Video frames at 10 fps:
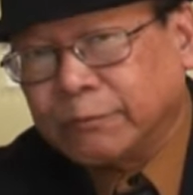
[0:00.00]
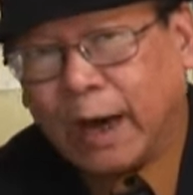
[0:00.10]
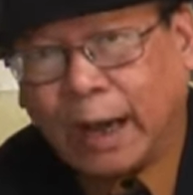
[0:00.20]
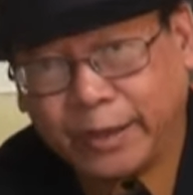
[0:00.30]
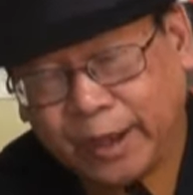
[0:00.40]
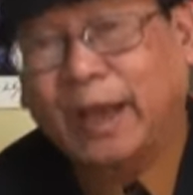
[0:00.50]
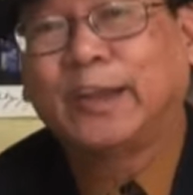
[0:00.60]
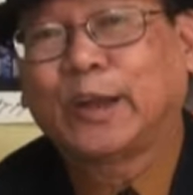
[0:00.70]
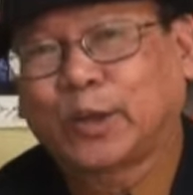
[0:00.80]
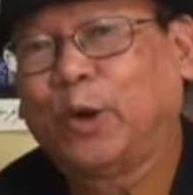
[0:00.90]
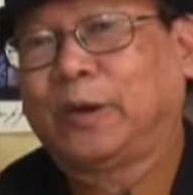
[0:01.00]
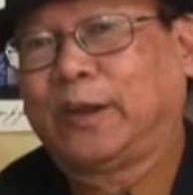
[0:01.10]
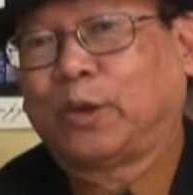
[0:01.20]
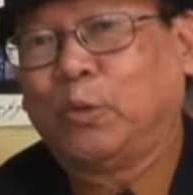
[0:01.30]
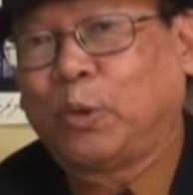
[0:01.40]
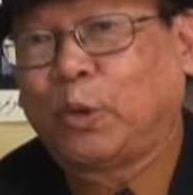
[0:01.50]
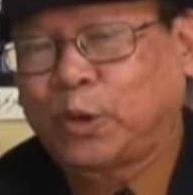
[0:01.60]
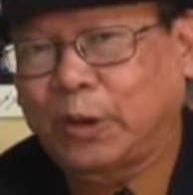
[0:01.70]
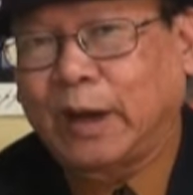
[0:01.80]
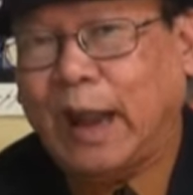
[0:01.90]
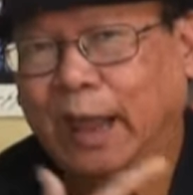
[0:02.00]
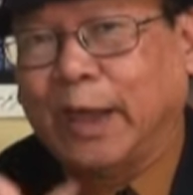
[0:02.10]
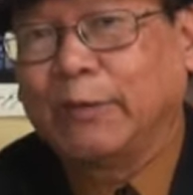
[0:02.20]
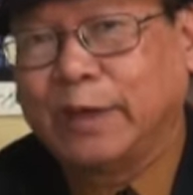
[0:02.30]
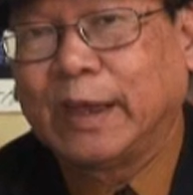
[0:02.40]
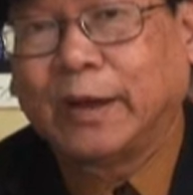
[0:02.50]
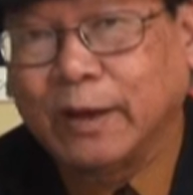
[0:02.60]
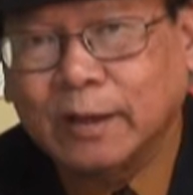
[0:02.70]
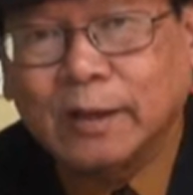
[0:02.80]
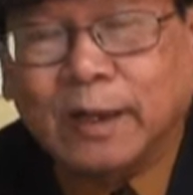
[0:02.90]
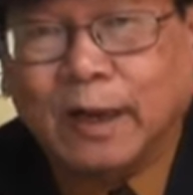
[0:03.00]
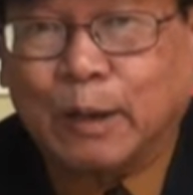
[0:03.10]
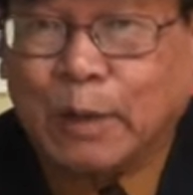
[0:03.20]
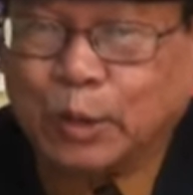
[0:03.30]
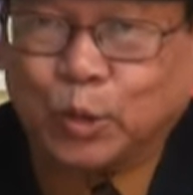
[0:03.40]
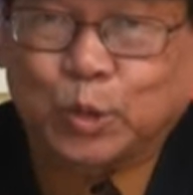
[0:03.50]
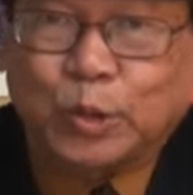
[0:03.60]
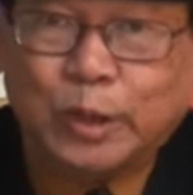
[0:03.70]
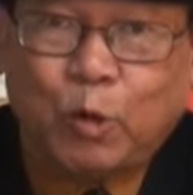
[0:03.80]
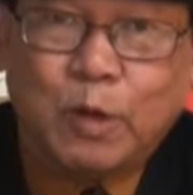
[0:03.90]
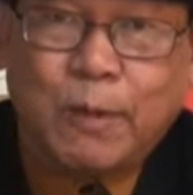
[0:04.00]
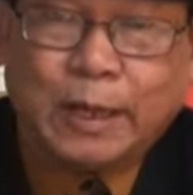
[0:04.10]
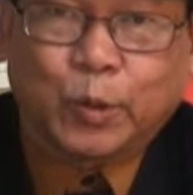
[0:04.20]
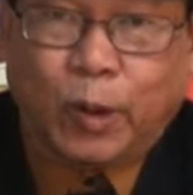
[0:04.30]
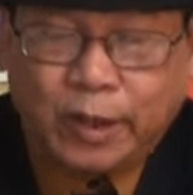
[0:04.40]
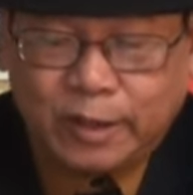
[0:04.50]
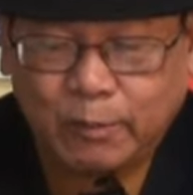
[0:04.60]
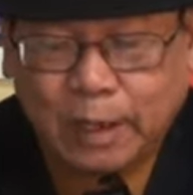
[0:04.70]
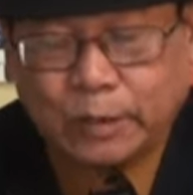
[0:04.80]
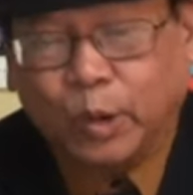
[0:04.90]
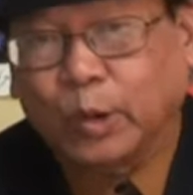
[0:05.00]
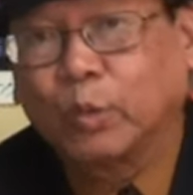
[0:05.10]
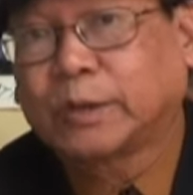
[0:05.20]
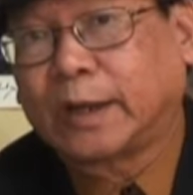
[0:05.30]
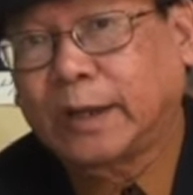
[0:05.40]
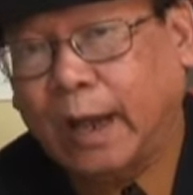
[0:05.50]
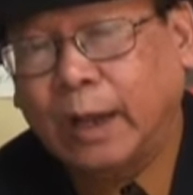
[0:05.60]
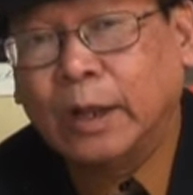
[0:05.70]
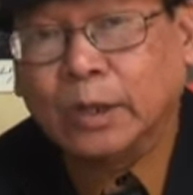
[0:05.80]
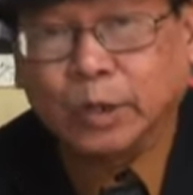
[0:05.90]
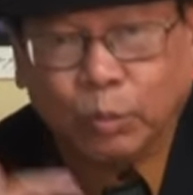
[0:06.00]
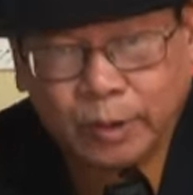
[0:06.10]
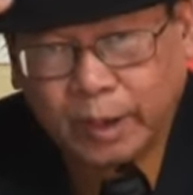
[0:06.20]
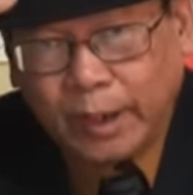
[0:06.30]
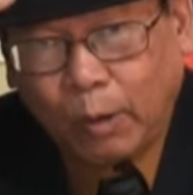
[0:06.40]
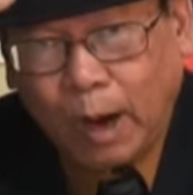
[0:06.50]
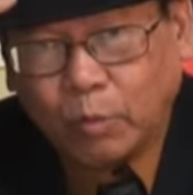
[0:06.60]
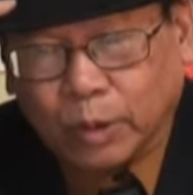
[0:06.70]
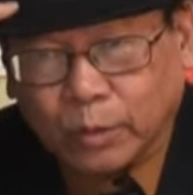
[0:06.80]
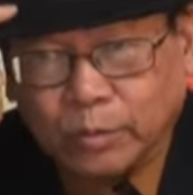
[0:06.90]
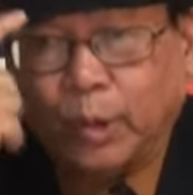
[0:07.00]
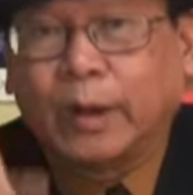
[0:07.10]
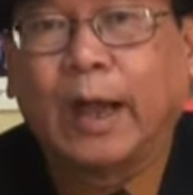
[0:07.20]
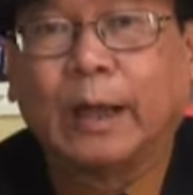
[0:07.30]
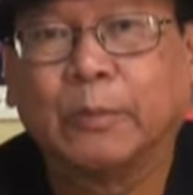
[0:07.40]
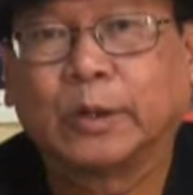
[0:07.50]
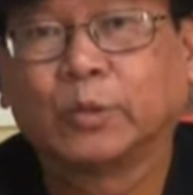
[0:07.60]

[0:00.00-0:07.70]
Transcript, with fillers: Và riêng cá nhân tôi thì tôi cũng xin đề nghị với nhà nước là mặc dù tôi sáu mươi bảy tuổi nhưng mà tôi cũng sẵn sàng dùng những cái đầu óc của chúng tôi để mà